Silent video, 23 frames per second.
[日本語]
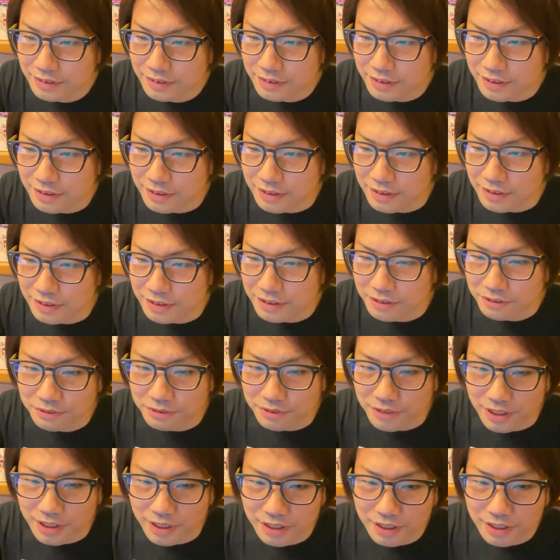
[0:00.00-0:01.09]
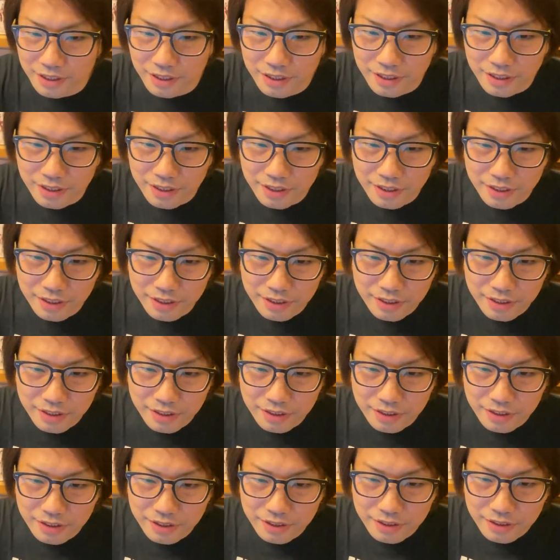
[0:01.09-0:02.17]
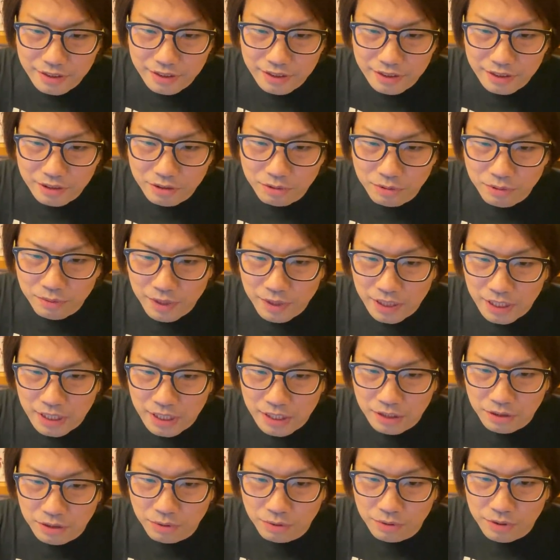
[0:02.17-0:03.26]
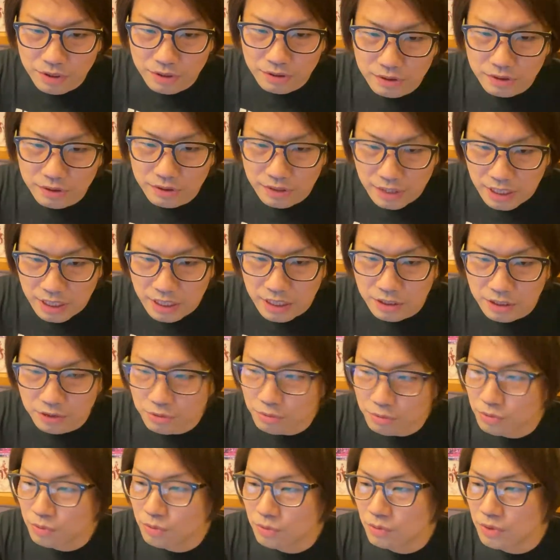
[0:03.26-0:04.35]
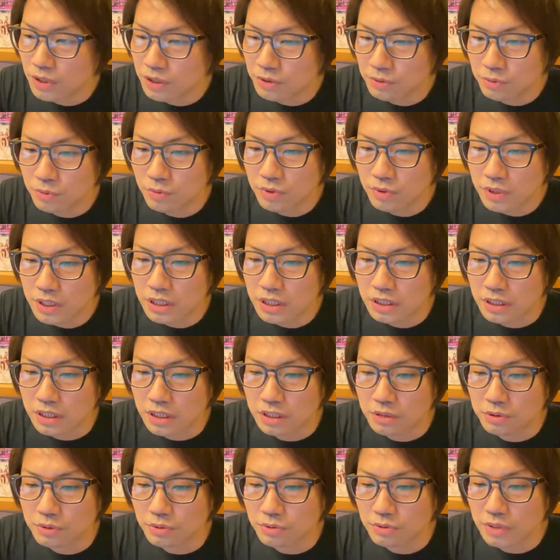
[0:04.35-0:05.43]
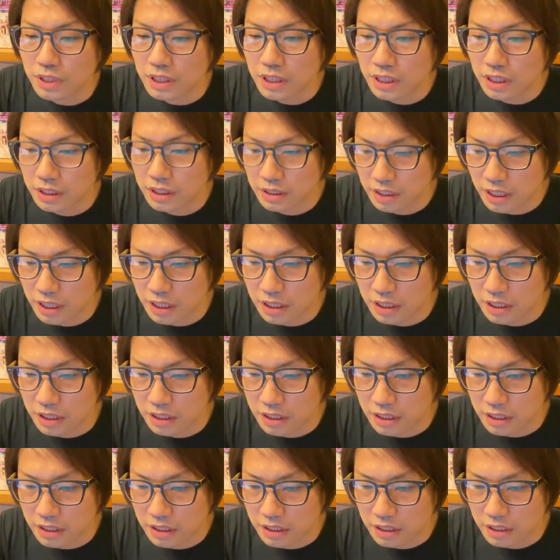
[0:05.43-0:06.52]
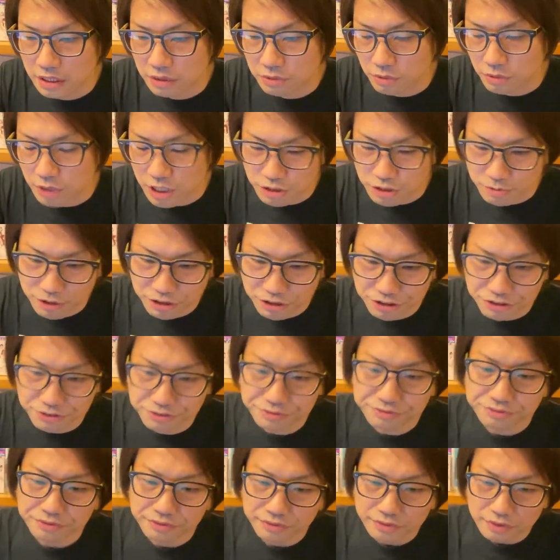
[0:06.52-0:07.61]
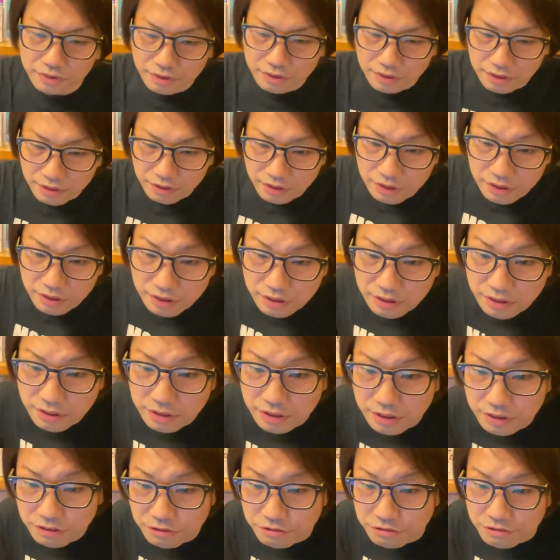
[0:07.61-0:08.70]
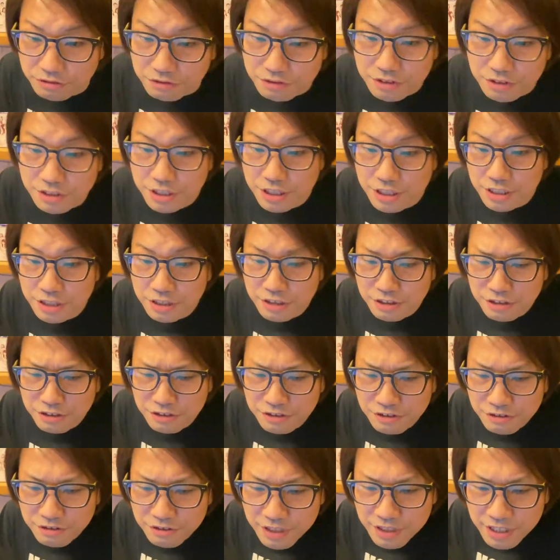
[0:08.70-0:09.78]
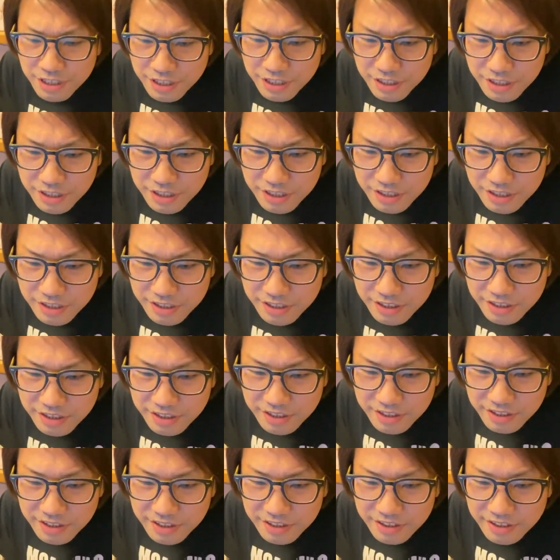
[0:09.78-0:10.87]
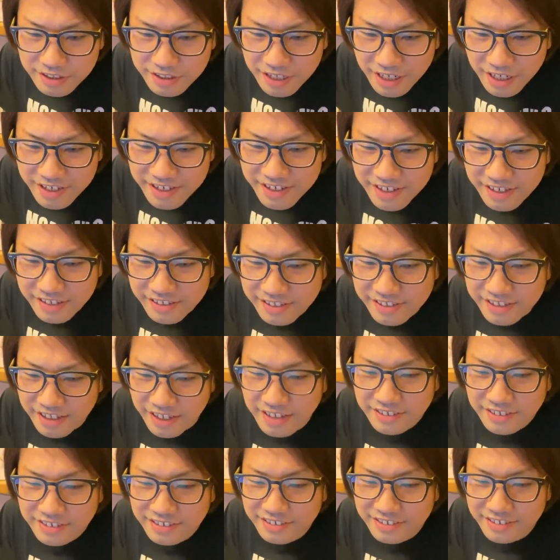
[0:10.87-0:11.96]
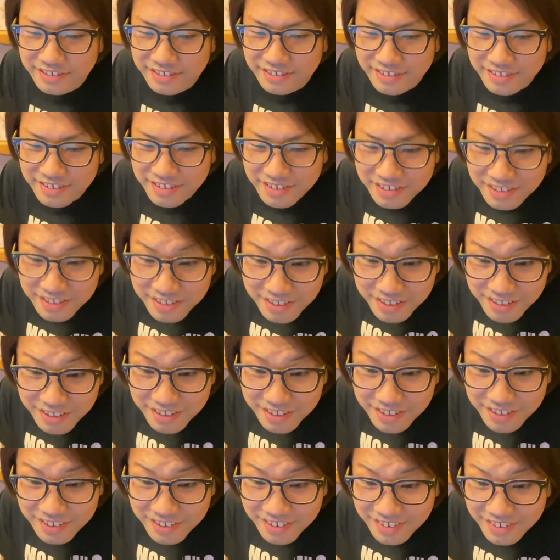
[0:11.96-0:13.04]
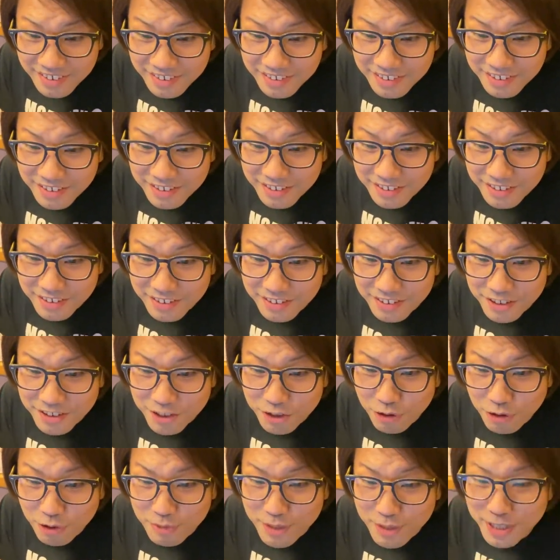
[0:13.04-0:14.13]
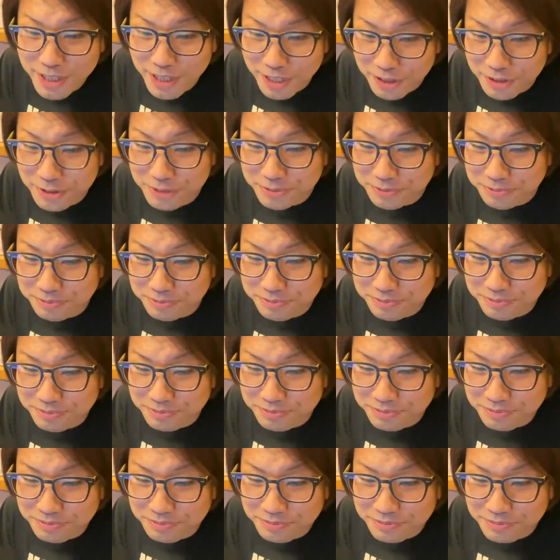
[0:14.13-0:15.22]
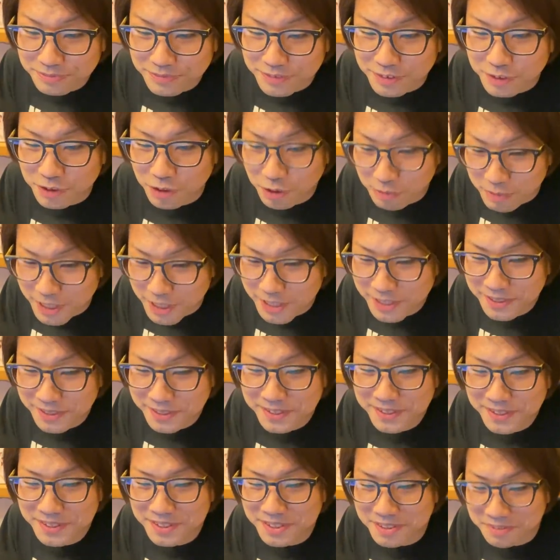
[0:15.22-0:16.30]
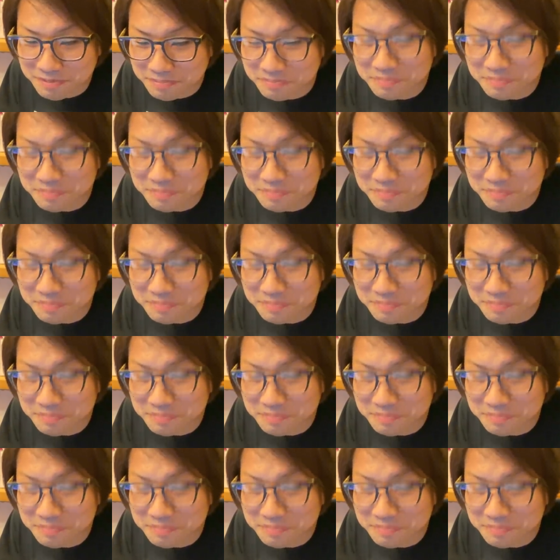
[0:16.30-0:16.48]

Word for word: えー、っとね、これは返答ね、返答動画の方に返答くれた方、えー、とお返しします。えー、とシンギュリタリアンさん、えー、リホメタルのみです。